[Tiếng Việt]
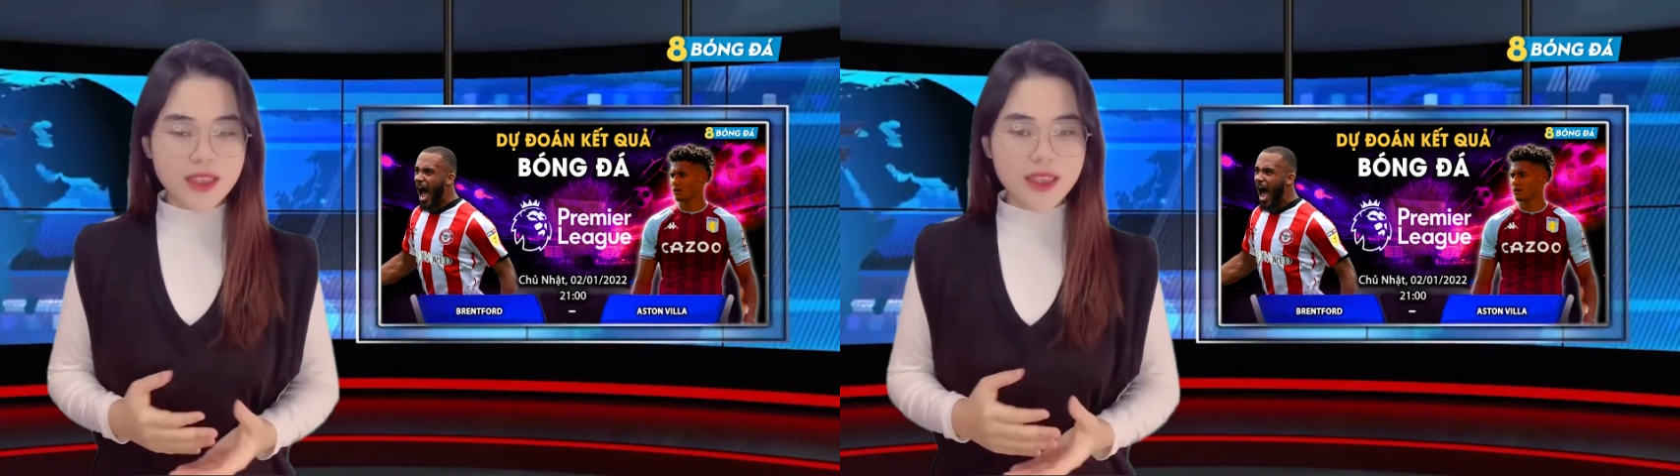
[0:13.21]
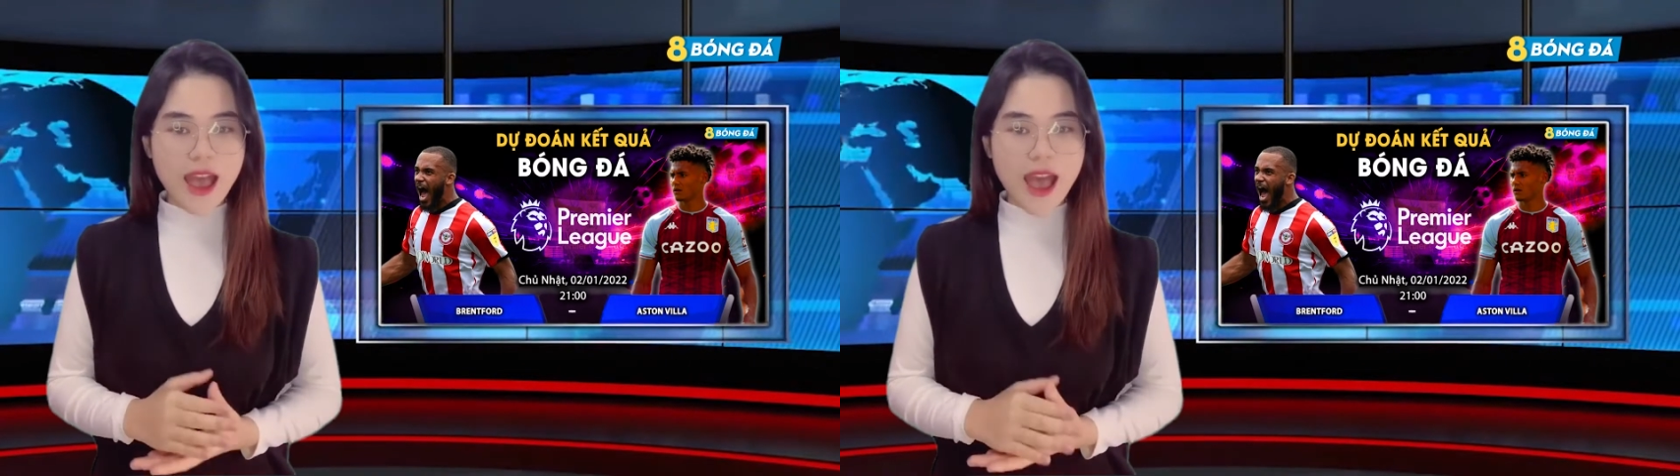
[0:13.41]

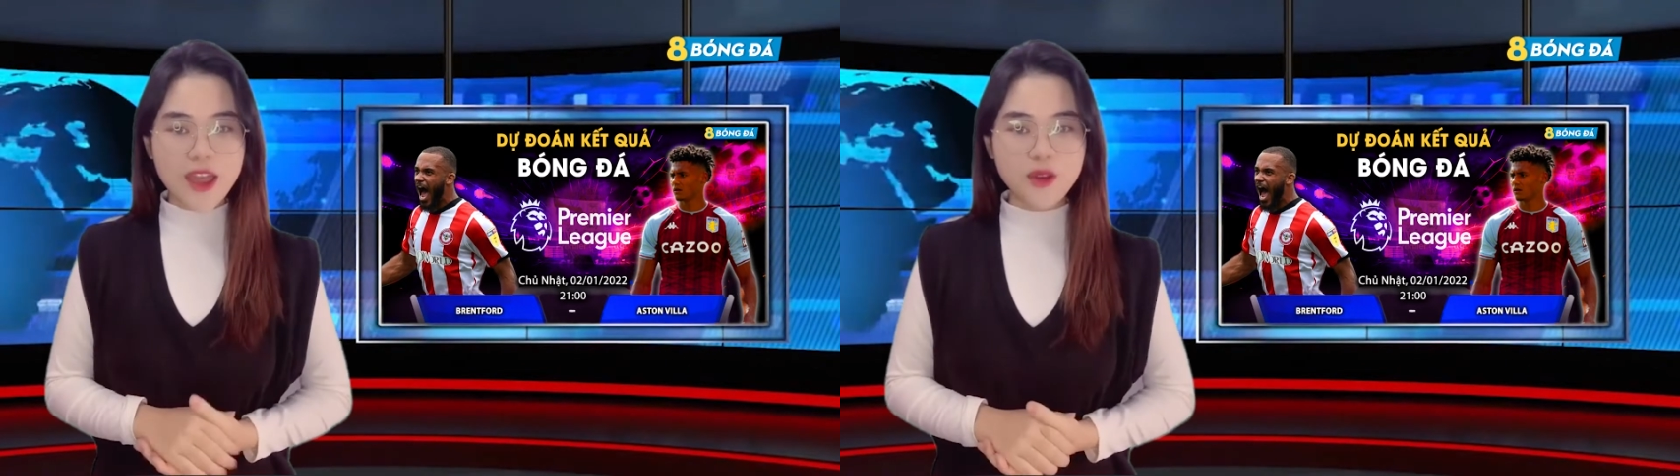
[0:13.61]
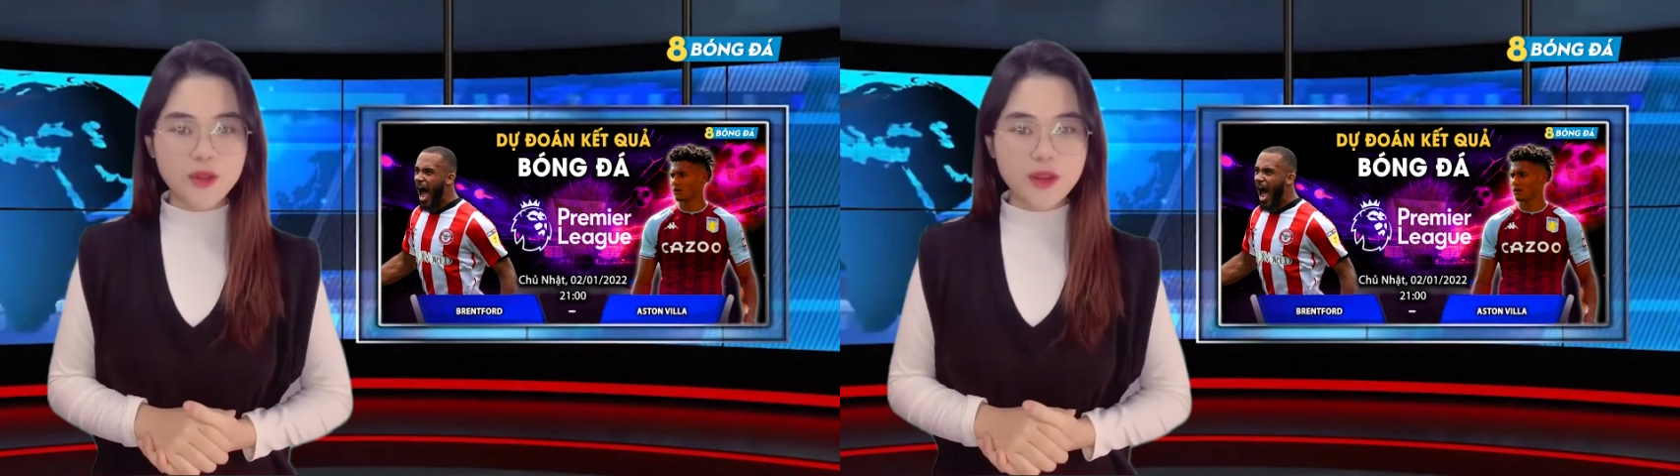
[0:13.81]
khi cả
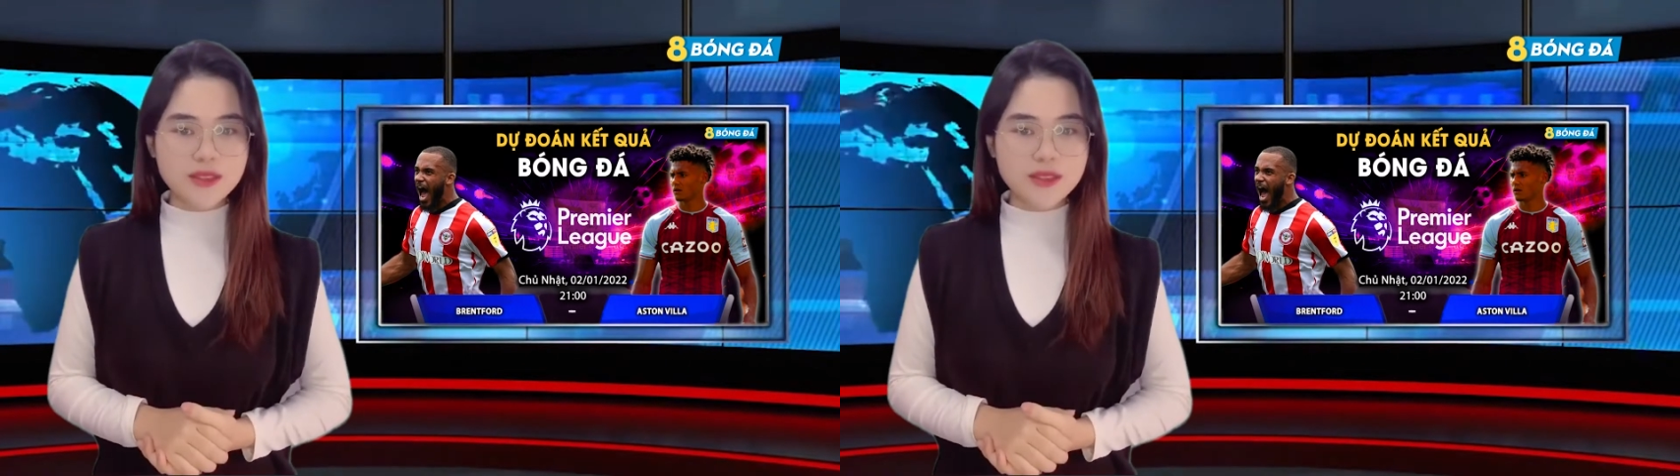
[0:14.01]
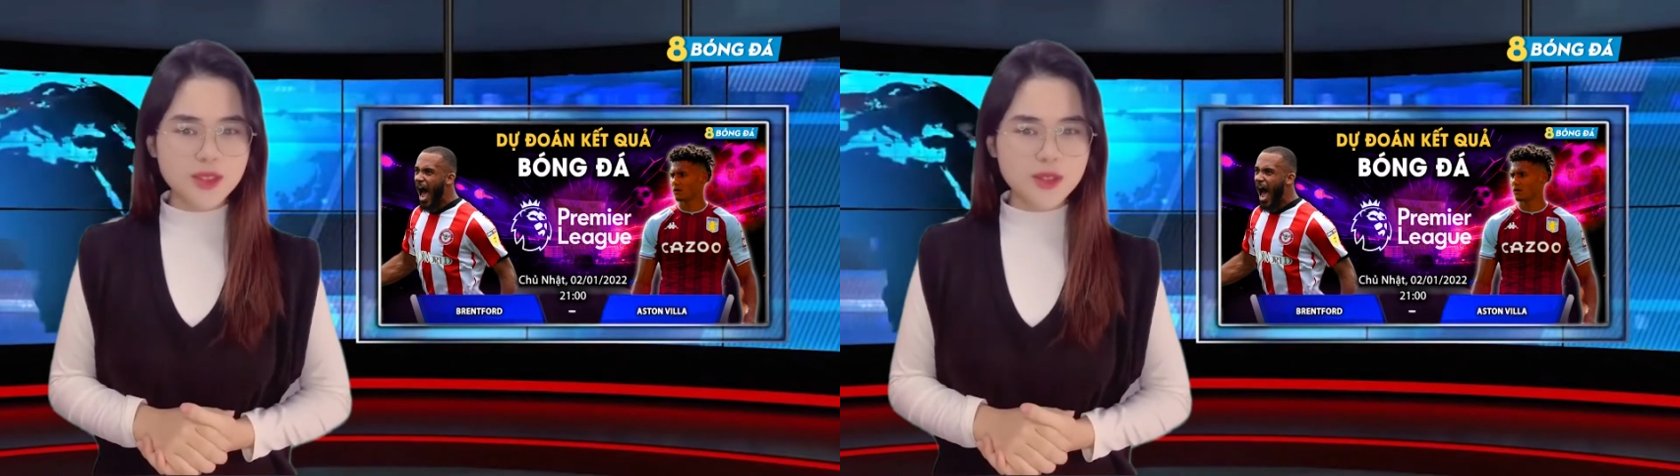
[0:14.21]
hai đội
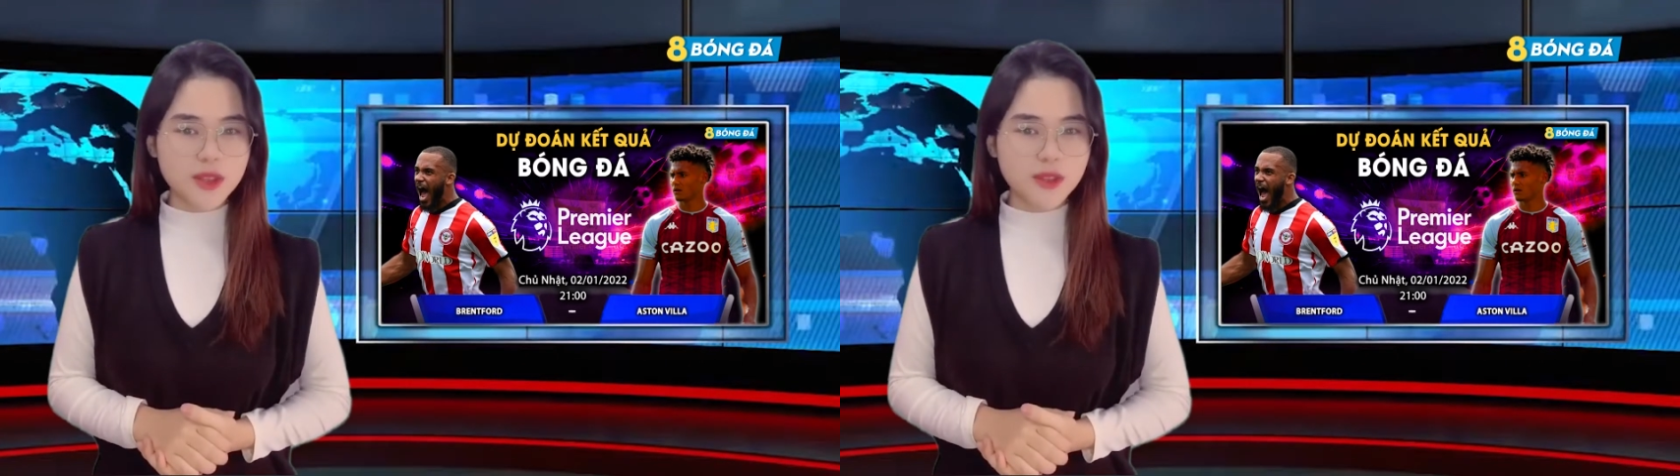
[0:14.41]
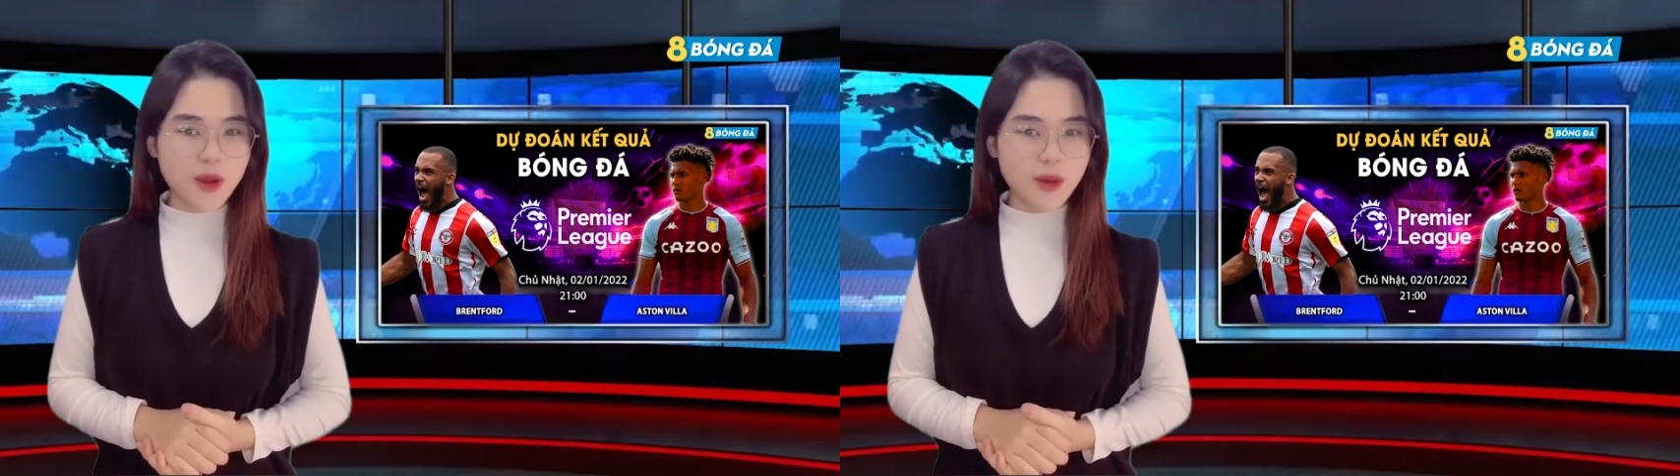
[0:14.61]
đang giữ cho mình